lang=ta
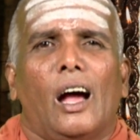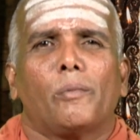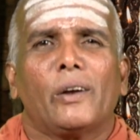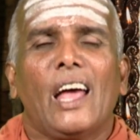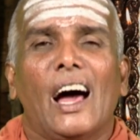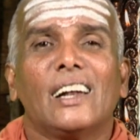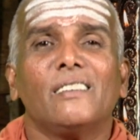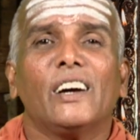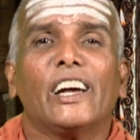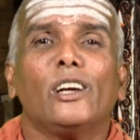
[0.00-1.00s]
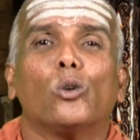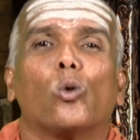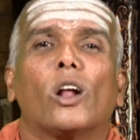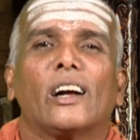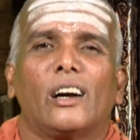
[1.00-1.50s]
அப்படியே அறுவகை
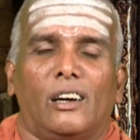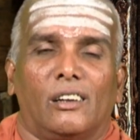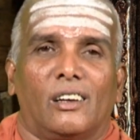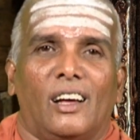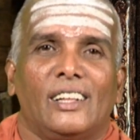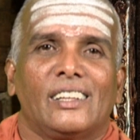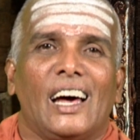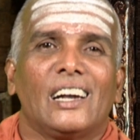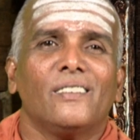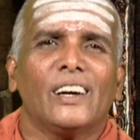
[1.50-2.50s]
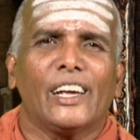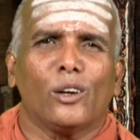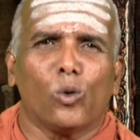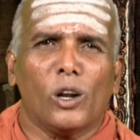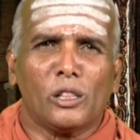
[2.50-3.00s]
குணங்கள் அந்த அறுவகை
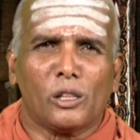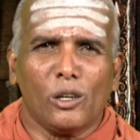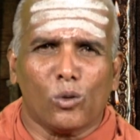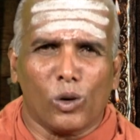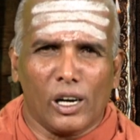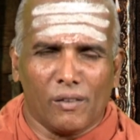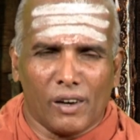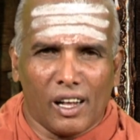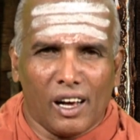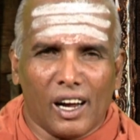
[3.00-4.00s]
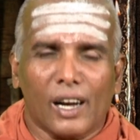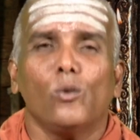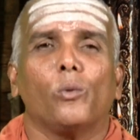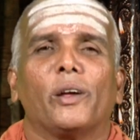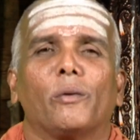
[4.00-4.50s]
குணத்தை கொண்டவளாக
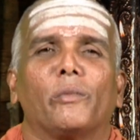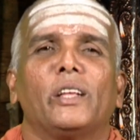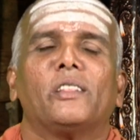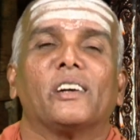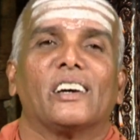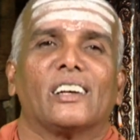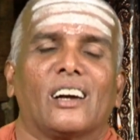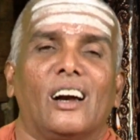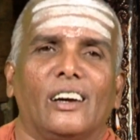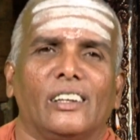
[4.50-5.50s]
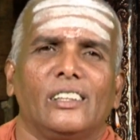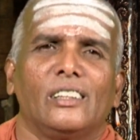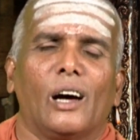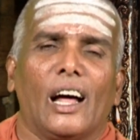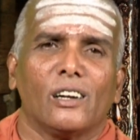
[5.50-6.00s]
உமையம்மை திகழ்கிறாள்
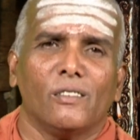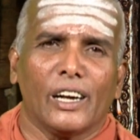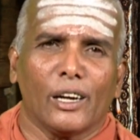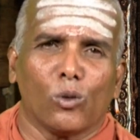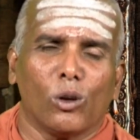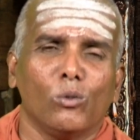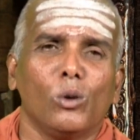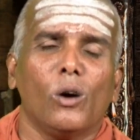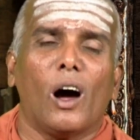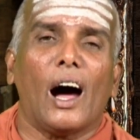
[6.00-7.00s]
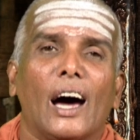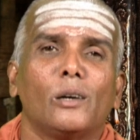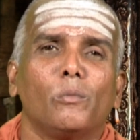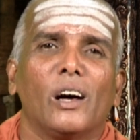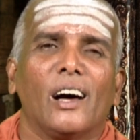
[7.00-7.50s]
இந்த அறுவகை குணமும்
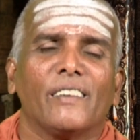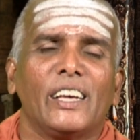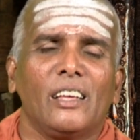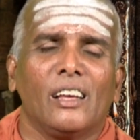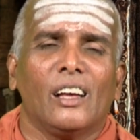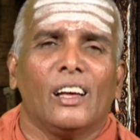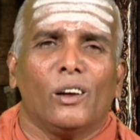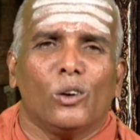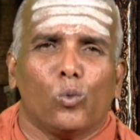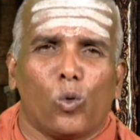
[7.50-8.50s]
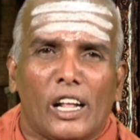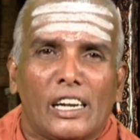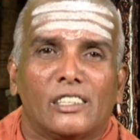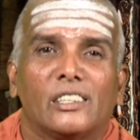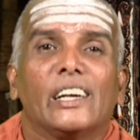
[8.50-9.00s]
ஆன்மாவை
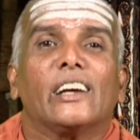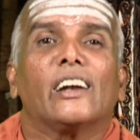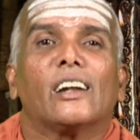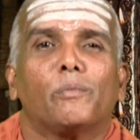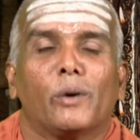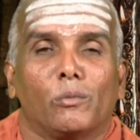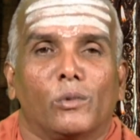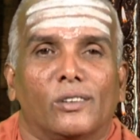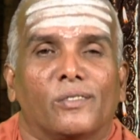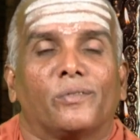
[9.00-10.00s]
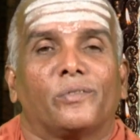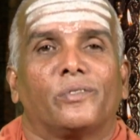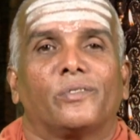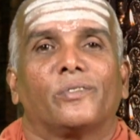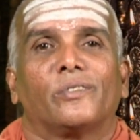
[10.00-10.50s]
உணரச் செய்கின்ற பண்பு
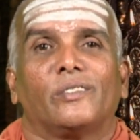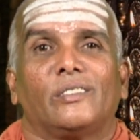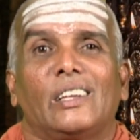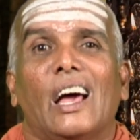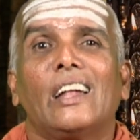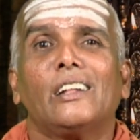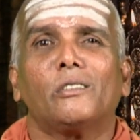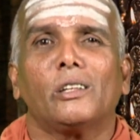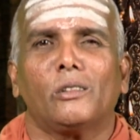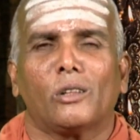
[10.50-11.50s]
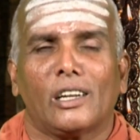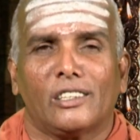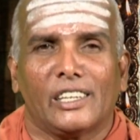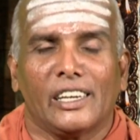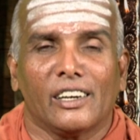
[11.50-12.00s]
ஞானத்தை
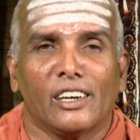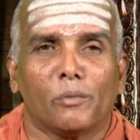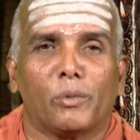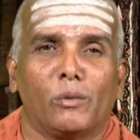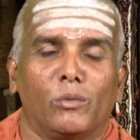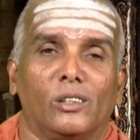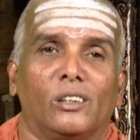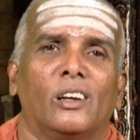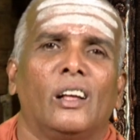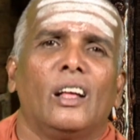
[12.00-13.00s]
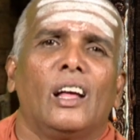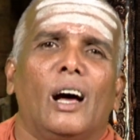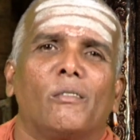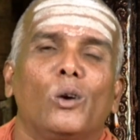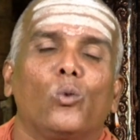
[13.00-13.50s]
தரச் செய்கின்ற பண்பு
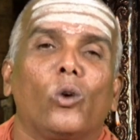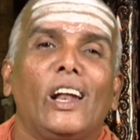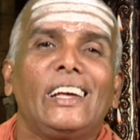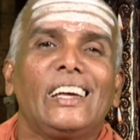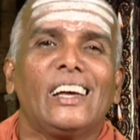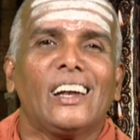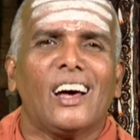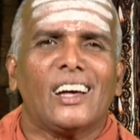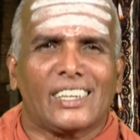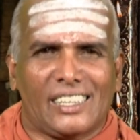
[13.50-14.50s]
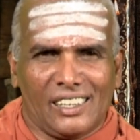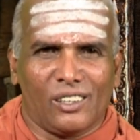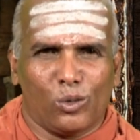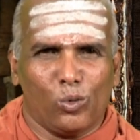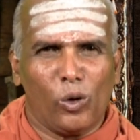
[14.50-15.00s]
ஆமாம் உலகியலாக
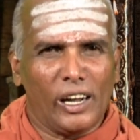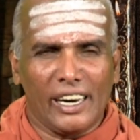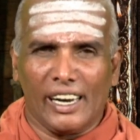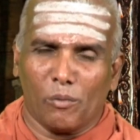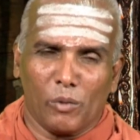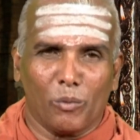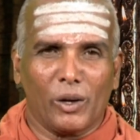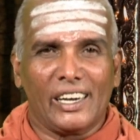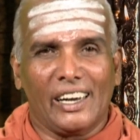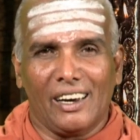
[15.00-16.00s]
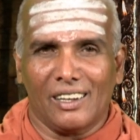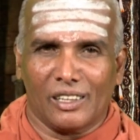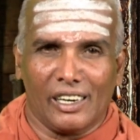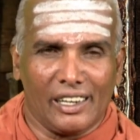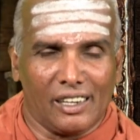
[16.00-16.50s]
இருக்குது உலகில் நம்மளை மாதிரி
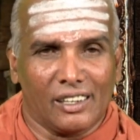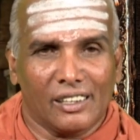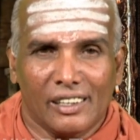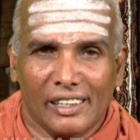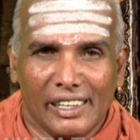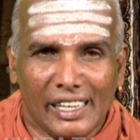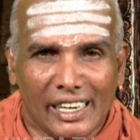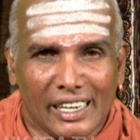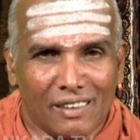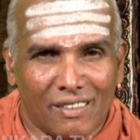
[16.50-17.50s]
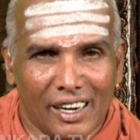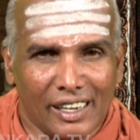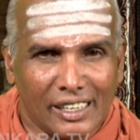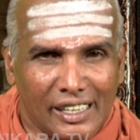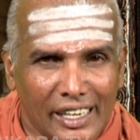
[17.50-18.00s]
இல்லத்தில்
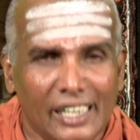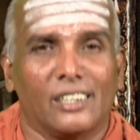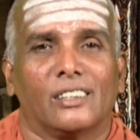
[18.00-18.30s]
இருக்கிறவாளுக்கு